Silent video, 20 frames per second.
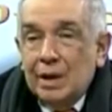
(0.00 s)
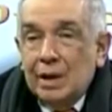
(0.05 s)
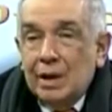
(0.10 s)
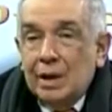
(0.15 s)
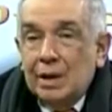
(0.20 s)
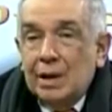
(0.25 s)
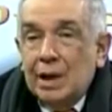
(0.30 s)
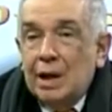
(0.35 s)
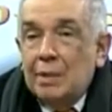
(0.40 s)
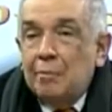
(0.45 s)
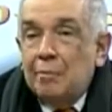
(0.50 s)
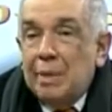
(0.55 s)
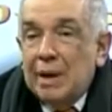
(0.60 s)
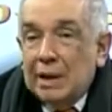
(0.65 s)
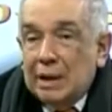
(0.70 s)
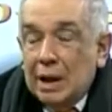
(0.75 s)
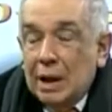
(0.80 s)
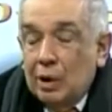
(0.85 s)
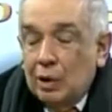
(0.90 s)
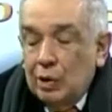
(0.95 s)
del
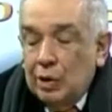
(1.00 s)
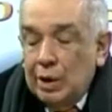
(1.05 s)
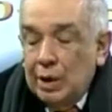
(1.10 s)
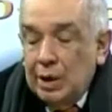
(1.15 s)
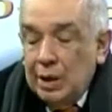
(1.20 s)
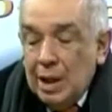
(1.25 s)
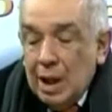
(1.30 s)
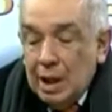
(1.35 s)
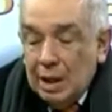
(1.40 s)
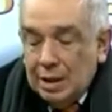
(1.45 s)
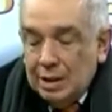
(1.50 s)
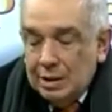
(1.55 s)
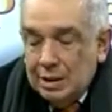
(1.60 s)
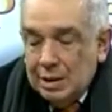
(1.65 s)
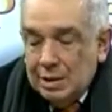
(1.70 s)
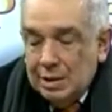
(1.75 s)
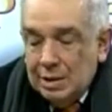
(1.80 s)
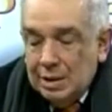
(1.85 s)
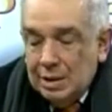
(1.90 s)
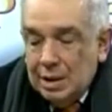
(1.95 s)
pecado original, es
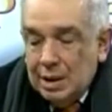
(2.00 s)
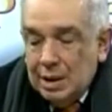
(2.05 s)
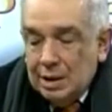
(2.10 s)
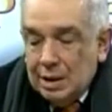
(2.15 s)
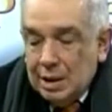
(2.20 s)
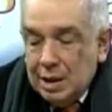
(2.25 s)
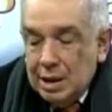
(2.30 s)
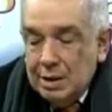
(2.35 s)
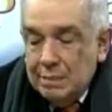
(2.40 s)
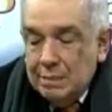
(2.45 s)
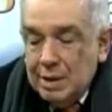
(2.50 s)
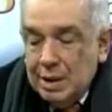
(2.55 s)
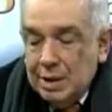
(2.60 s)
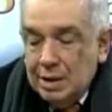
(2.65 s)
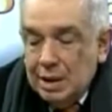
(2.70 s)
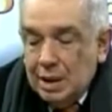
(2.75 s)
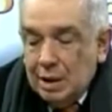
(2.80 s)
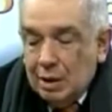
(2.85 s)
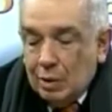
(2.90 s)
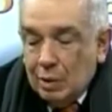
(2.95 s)
decir, del crimen,
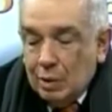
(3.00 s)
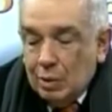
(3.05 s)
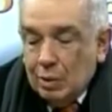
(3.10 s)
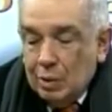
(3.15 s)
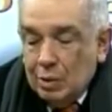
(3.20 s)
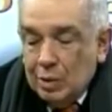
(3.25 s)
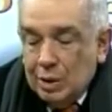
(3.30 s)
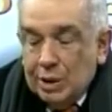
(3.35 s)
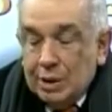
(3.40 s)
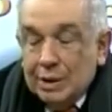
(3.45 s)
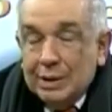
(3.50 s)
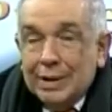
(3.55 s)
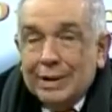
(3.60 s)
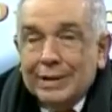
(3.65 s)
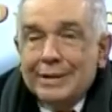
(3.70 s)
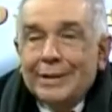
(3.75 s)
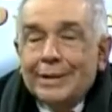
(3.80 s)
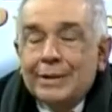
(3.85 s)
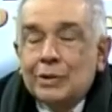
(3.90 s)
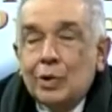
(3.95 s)
del robo,
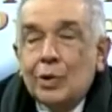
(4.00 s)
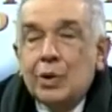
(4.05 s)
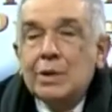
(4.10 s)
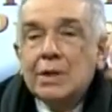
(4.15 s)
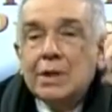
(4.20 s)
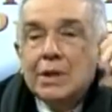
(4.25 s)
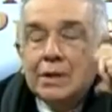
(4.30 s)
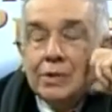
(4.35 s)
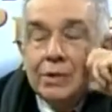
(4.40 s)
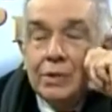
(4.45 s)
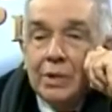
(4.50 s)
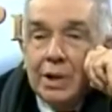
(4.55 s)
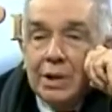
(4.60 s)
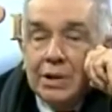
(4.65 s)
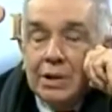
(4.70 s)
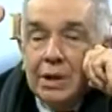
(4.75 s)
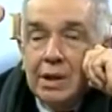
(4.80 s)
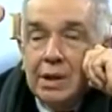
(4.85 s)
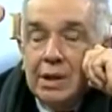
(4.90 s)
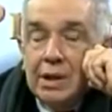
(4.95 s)
de, todas esas
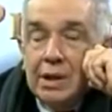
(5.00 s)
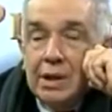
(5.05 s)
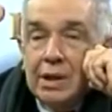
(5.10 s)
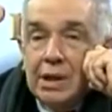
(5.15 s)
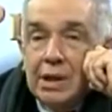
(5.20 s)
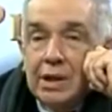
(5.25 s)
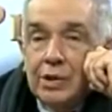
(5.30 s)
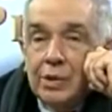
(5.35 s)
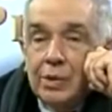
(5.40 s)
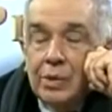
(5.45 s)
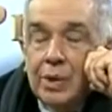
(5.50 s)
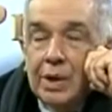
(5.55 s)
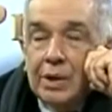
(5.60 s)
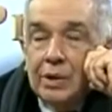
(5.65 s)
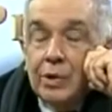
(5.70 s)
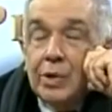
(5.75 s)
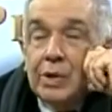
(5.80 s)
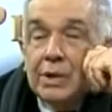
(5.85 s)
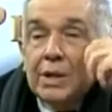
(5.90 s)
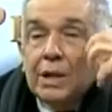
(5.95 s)
cosas, y sobre
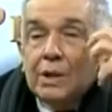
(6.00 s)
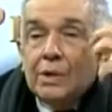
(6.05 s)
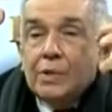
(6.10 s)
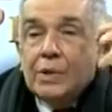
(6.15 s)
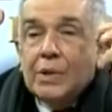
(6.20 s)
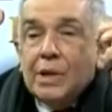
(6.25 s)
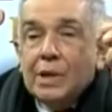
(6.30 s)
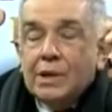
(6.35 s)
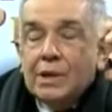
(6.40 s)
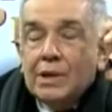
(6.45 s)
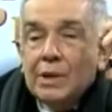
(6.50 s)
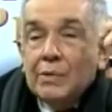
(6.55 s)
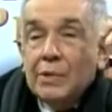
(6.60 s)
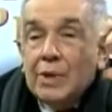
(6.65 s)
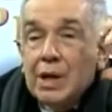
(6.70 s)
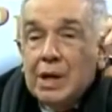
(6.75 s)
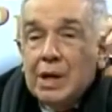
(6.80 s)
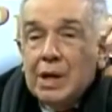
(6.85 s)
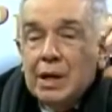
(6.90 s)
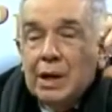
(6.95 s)
todas esas cosas se
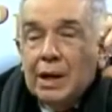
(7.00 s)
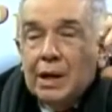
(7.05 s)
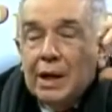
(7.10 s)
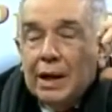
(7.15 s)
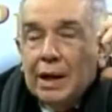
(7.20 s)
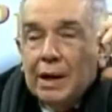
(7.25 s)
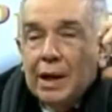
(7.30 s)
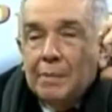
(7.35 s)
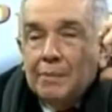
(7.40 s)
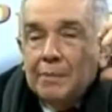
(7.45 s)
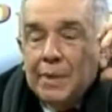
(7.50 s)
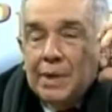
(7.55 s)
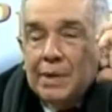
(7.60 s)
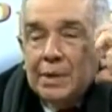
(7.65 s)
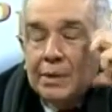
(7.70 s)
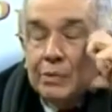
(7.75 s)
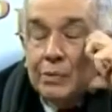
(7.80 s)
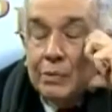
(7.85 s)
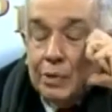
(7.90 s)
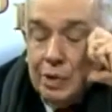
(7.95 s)
viene la gran
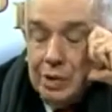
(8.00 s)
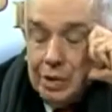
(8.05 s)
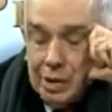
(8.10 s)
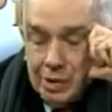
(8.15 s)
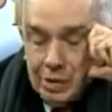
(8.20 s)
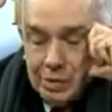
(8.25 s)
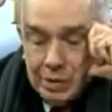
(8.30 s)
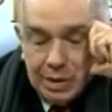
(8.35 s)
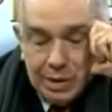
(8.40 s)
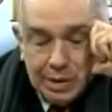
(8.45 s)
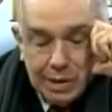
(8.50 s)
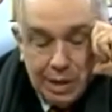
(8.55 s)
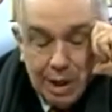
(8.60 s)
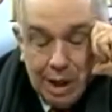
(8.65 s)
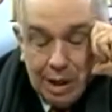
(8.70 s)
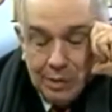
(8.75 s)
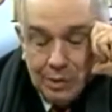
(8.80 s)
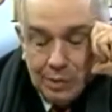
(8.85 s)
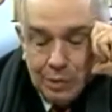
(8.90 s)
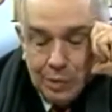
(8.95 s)
persecución de los
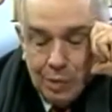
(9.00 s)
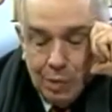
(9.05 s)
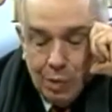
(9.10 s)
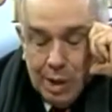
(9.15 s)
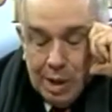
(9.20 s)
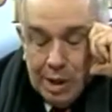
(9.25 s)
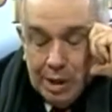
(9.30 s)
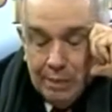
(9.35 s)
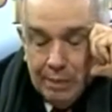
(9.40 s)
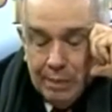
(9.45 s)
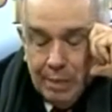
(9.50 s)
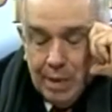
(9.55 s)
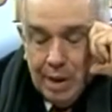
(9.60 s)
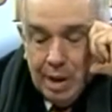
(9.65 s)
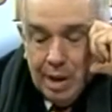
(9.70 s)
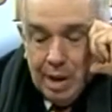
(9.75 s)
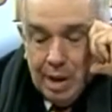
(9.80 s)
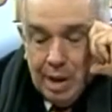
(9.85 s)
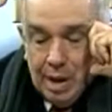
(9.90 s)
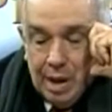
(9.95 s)
cristianos. Uno ve
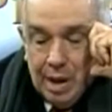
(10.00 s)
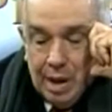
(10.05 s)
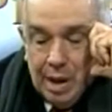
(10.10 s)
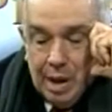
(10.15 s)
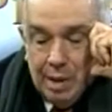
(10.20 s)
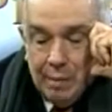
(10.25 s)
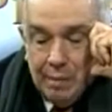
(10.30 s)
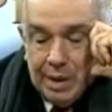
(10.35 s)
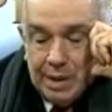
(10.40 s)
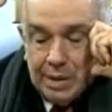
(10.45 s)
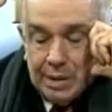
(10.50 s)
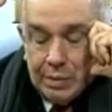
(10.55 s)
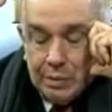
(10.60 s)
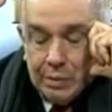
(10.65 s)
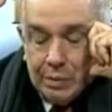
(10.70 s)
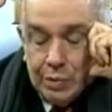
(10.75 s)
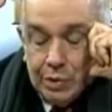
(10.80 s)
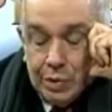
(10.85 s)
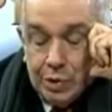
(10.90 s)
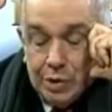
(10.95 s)
la
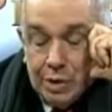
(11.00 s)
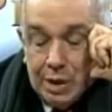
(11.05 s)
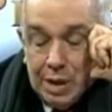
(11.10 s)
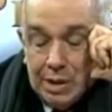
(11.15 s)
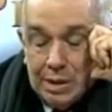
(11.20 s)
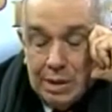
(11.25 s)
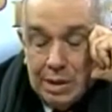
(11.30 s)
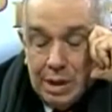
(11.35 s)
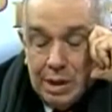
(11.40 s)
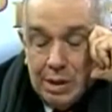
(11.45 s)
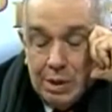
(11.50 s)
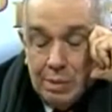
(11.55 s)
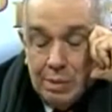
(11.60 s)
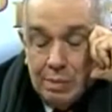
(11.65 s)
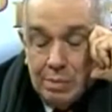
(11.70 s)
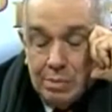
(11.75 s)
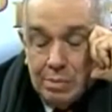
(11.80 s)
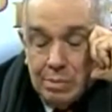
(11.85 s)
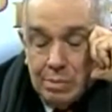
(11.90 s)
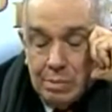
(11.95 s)
persecución del
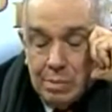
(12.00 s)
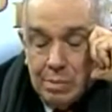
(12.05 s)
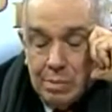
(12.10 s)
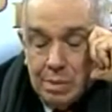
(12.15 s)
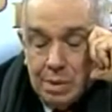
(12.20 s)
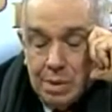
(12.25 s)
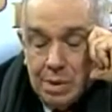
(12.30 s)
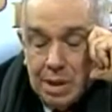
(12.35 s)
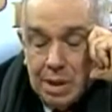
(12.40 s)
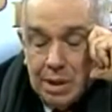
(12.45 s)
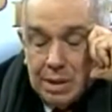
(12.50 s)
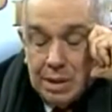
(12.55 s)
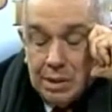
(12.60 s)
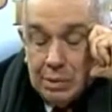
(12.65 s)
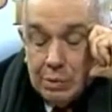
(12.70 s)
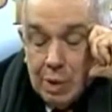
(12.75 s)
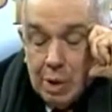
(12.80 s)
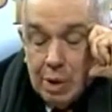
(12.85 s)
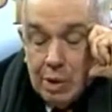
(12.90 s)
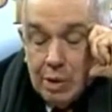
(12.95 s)
siglo XIX,
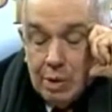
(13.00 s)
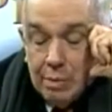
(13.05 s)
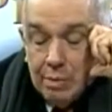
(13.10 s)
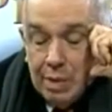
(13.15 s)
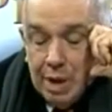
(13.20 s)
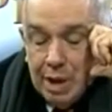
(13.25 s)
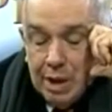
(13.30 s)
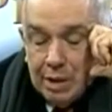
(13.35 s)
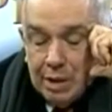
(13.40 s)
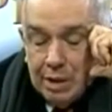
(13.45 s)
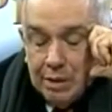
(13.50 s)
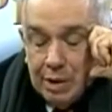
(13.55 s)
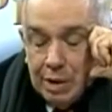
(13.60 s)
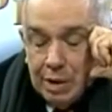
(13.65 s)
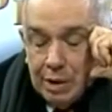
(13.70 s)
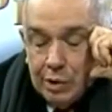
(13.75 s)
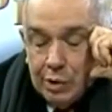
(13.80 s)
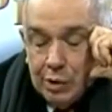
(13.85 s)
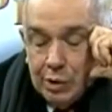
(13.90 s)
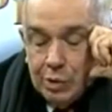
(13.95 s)
mm, XX y
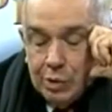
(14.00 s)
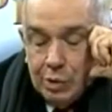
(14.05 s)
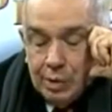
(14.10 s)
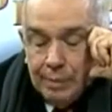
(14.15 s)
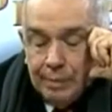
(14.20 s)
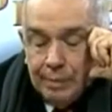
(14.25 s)
XXI